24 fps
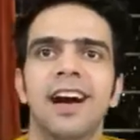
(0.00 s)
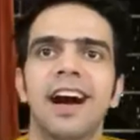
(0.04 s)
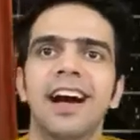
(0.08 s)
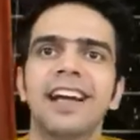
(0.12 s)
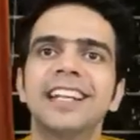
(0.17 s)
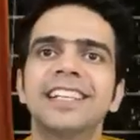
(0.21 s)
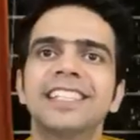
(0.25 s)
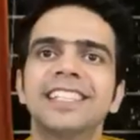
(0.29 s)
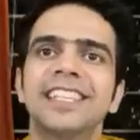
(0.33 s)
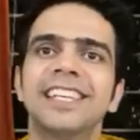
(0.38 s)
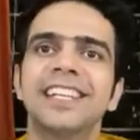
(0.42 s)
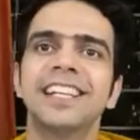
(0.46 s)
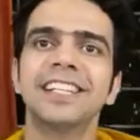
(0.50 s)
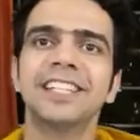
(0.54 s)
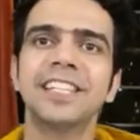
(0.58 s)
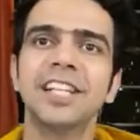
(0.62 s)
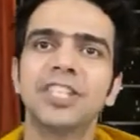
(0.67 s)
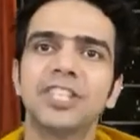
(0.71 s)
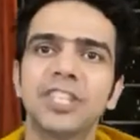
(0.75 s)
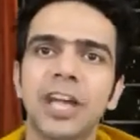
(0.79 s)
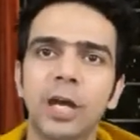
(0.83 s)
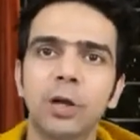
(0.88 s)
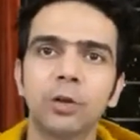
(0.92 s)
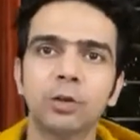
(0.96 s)
अरे सीरियसली
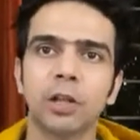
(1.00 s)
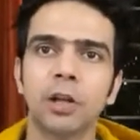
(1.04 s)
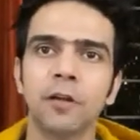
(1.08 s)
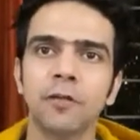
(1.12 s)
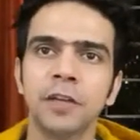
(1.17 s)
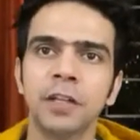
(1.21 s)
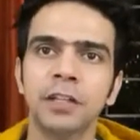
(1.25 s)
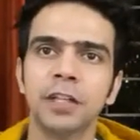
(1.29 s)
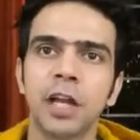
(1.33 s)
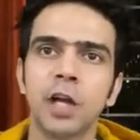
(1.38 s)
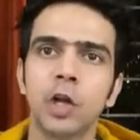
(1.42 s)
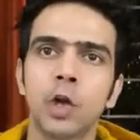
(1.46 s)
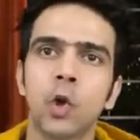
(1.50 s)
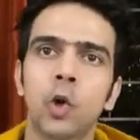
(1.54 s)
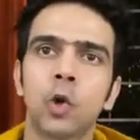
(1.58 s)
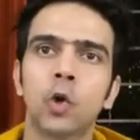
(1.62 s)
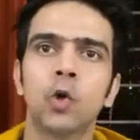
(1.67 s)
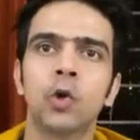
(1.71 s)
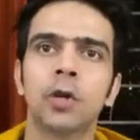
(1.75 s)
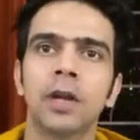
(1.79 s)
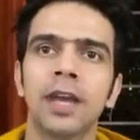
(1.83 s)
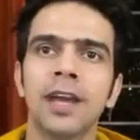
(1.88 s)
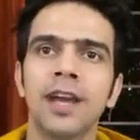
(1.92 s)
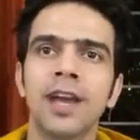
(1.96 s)
चारों तरफ ना तेरे लोग
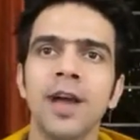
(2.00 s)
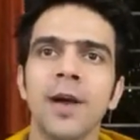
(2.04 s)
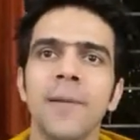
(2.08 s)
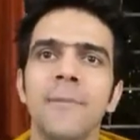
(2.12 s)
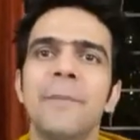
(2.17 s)
होंगे